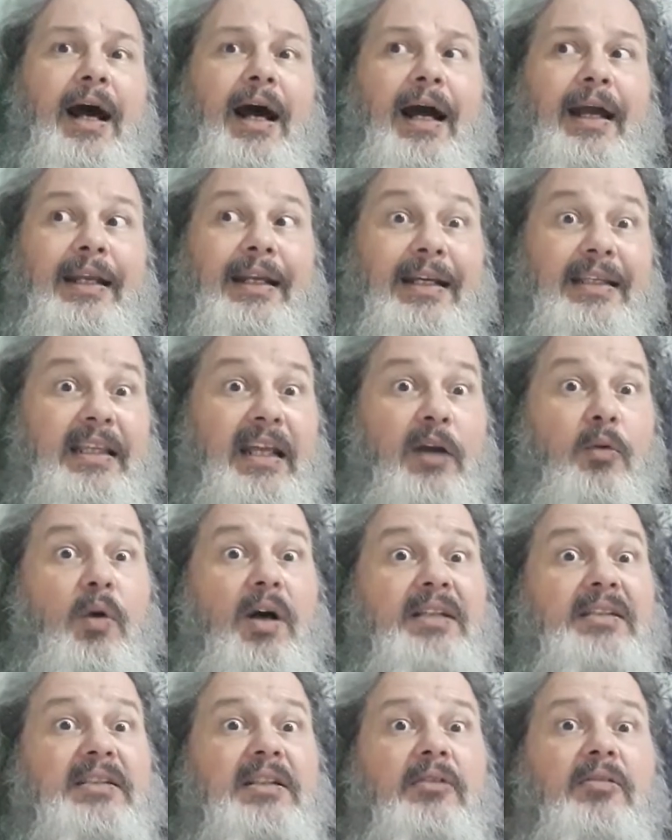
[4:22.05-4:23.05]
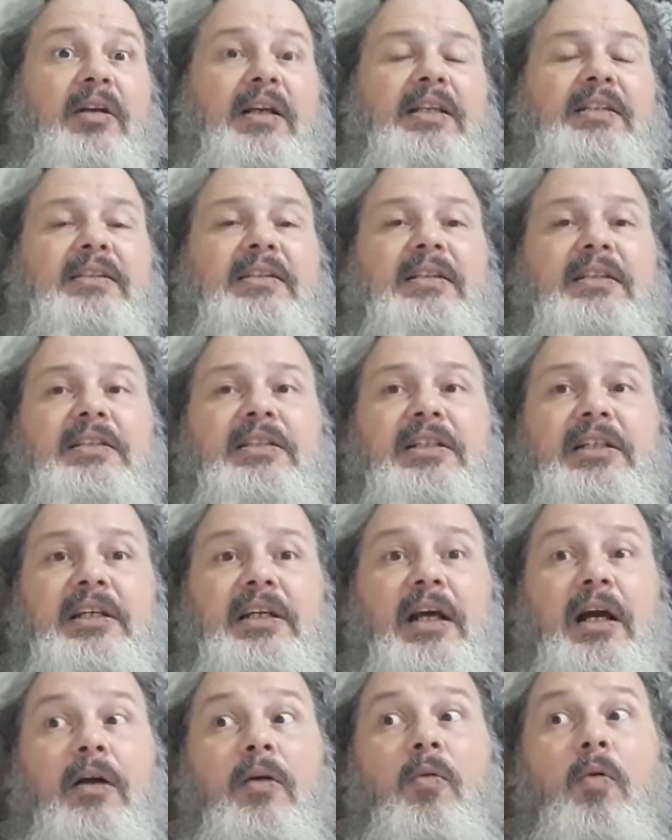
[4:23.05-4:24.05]
a inadequação que ele
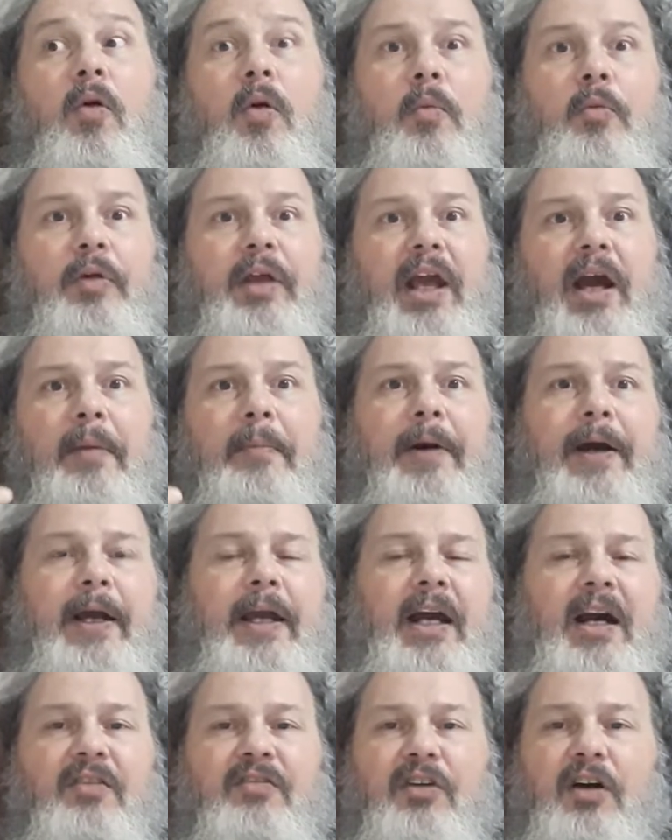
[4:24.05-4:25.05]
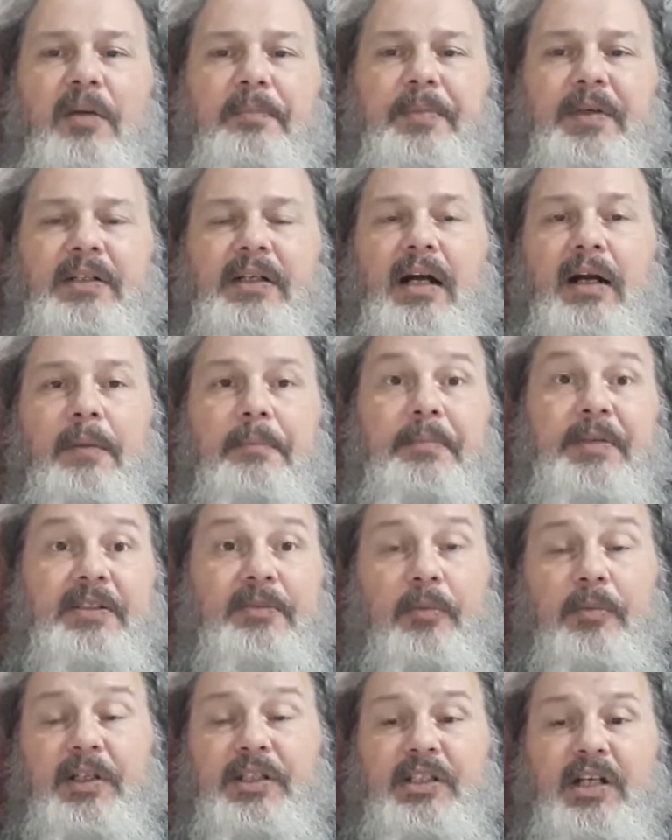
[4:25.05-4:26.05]
sentia, como que a mãe e a avó, ah,
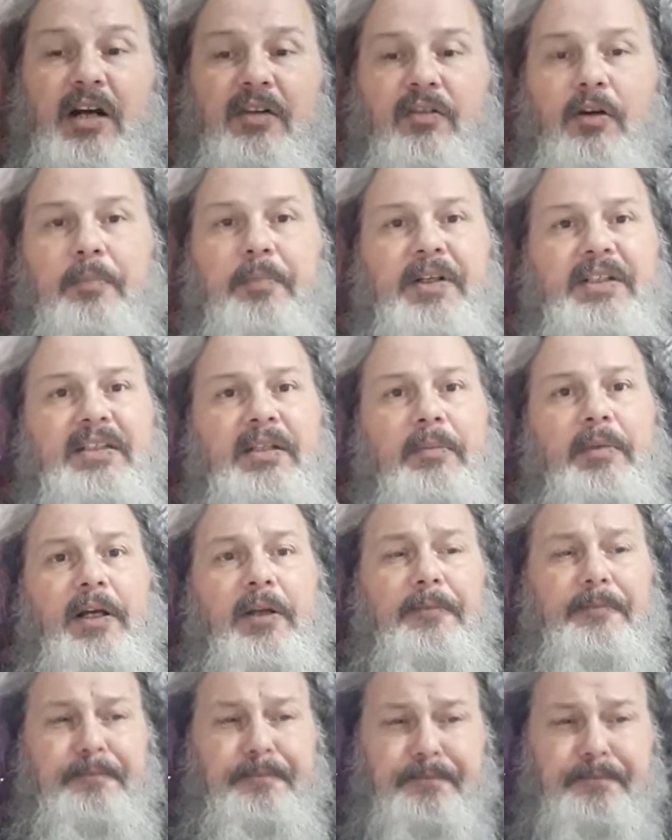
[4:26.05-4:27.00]
principalmente a avó, perceberam